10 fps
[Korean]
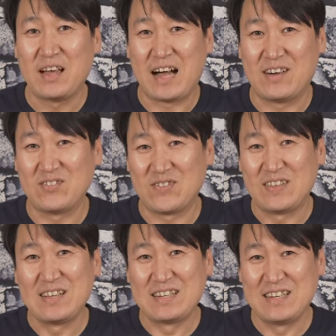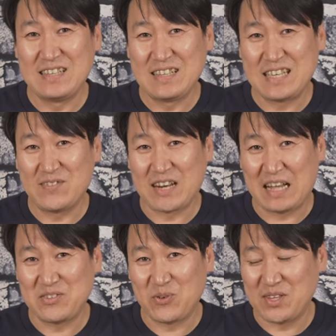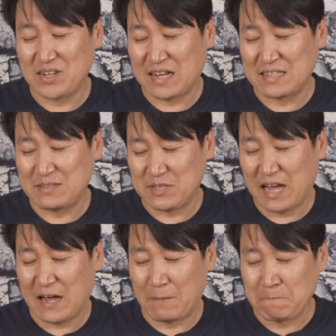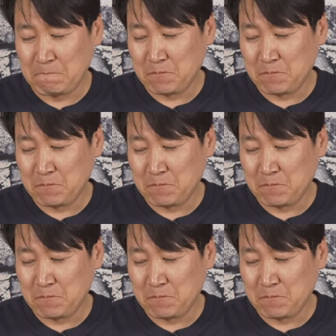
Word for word: 아무튼 그런 느낌을 가지고 있는 것 같습니다.